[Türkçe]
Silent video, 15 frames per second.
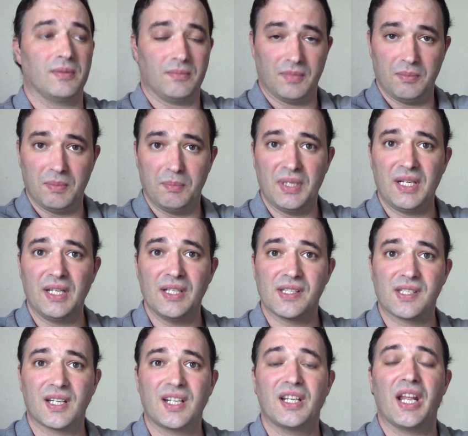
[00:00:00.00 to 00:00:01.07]
bir
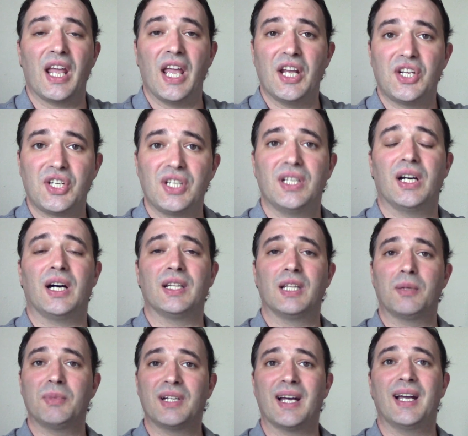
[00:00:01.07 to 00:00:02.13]
insanın eşi
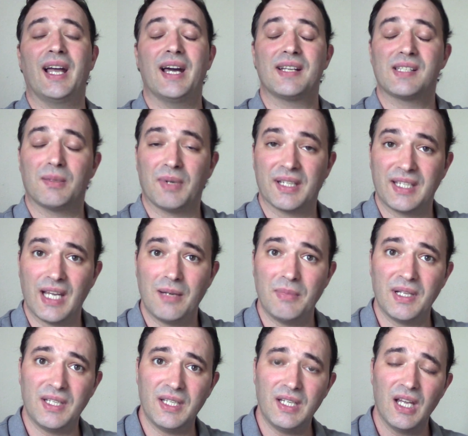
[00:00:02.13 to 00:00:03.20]
anlamına her zaman
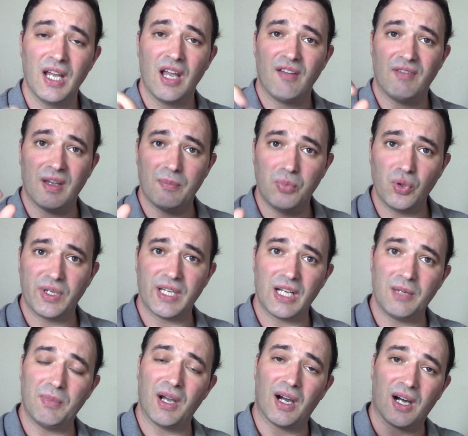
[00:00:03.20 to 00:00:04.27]
gelmediği ve bu
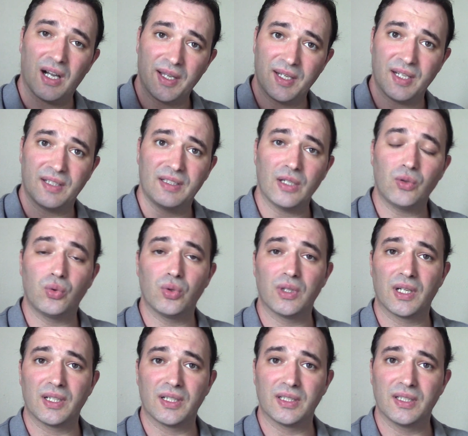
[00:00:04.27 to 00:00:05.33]
kelime ahirette
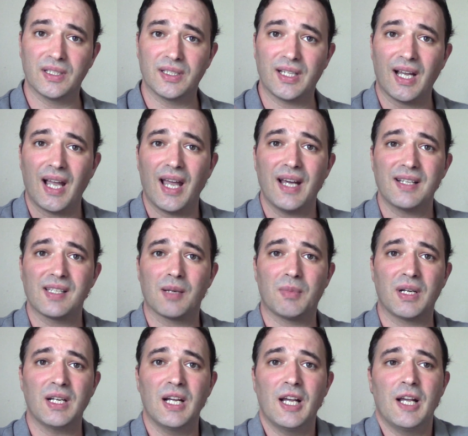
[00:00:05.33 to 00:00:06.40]
kullanıldığında her
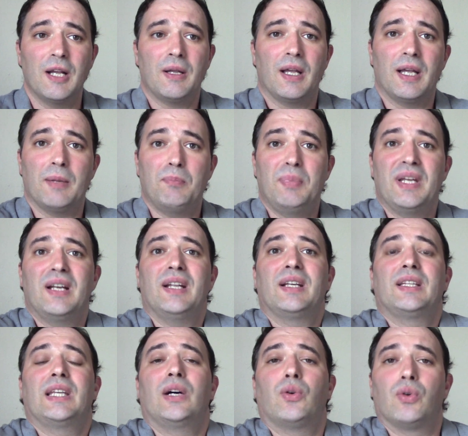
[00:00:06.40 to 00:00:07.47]
zaman e,
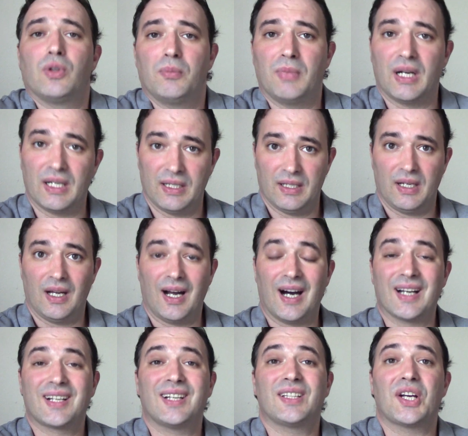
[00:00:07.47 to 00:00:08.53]
birlikte olma,
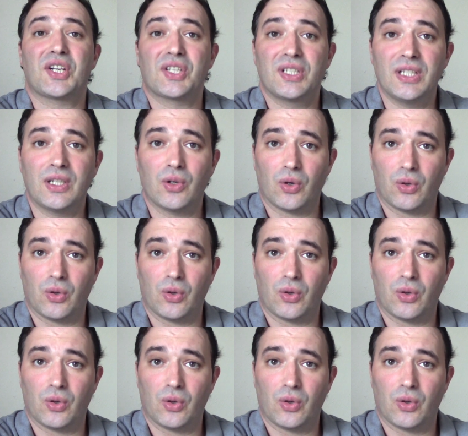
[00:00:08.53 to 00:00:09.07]
arkadaşlık